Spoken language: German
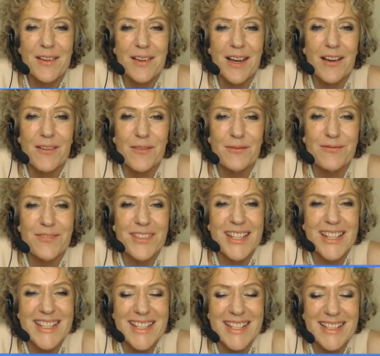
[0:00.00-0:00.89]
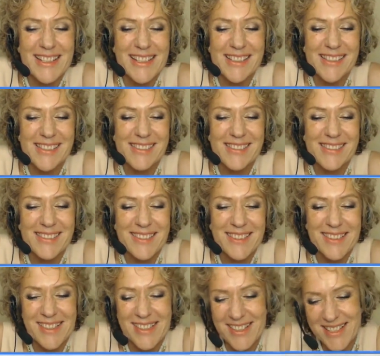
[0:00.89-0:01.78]
Vielen Auf Dank auch. Vielen
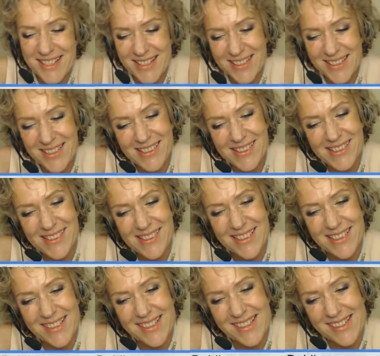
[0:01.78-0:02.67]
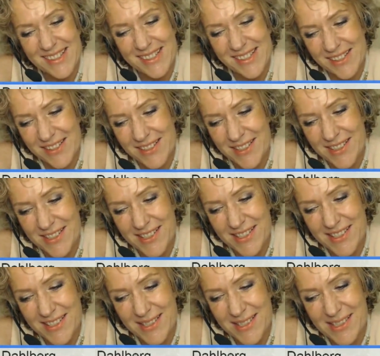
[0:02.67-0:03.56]
Dank und macht's
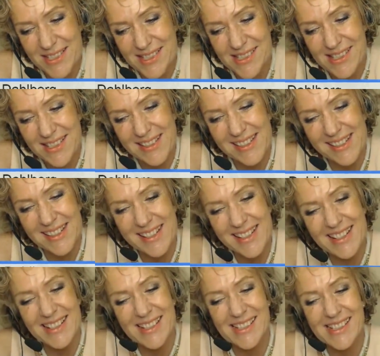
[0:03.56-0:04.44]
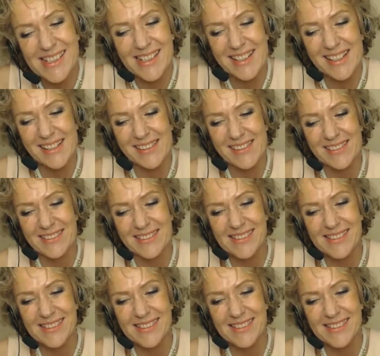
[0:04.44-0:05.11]
gut. Wir sehen uns. Tschüss. Genau.